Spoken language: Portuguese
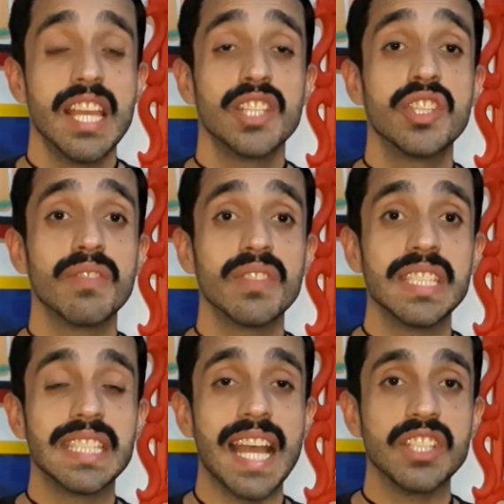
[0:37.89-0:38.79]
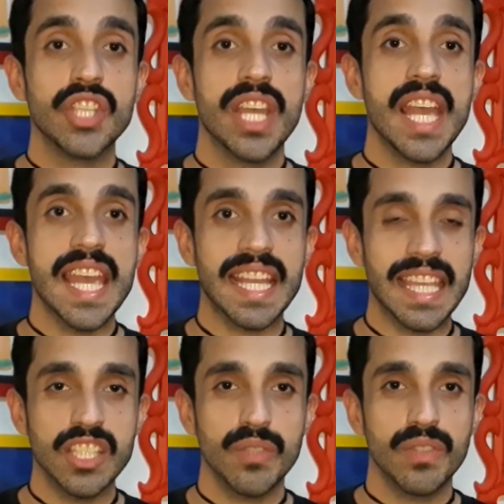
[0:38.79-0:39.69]
Dia 27,
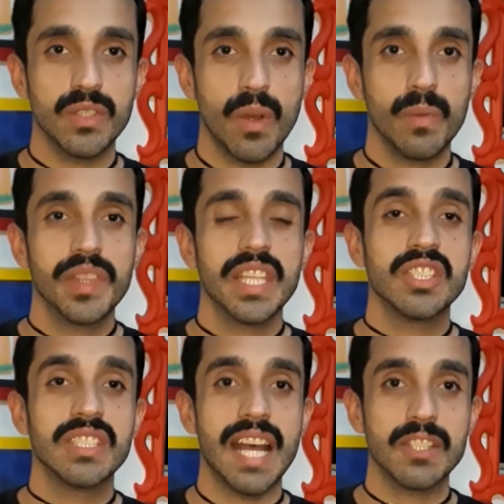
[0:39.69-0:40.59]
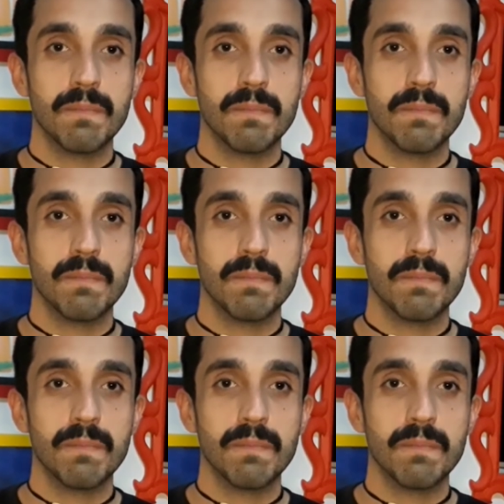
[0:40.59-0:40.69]
Eque de Viton, de Dácio